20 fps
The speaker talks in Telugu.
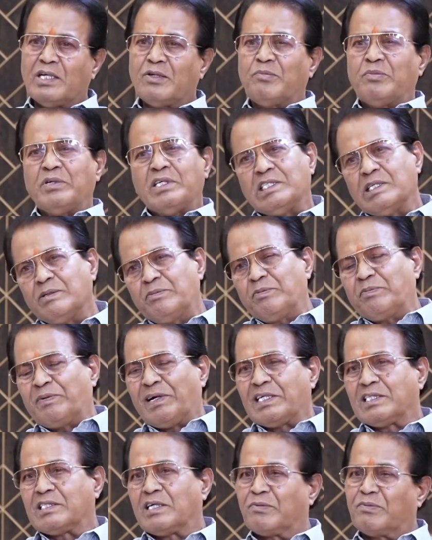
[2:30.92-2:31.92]
నేను బీజేపీ
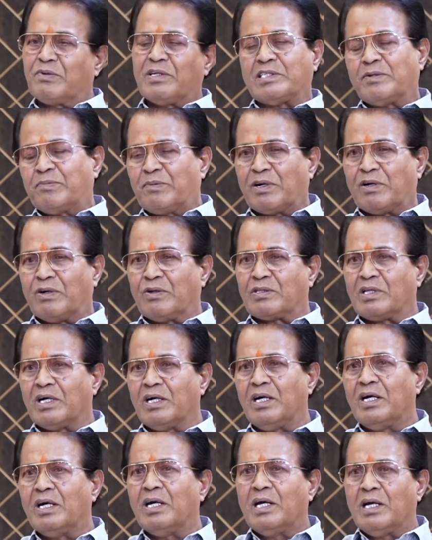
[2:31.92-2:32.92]
పార్టీ తరఫున చెప్పగలుగుతా
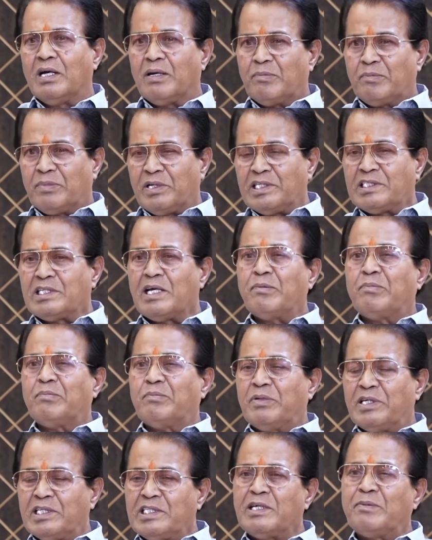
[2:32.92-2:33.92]
బీజేపీ
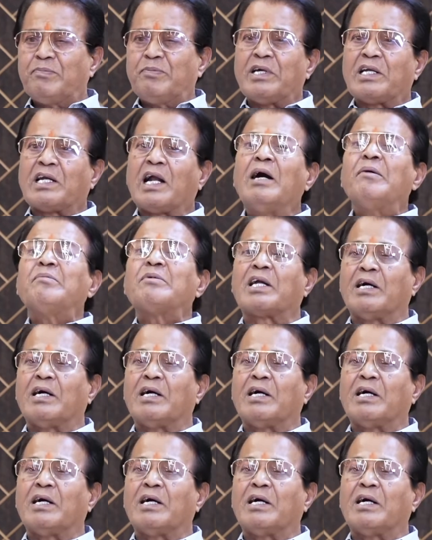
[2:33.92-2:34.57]
బీజేపీ రామ్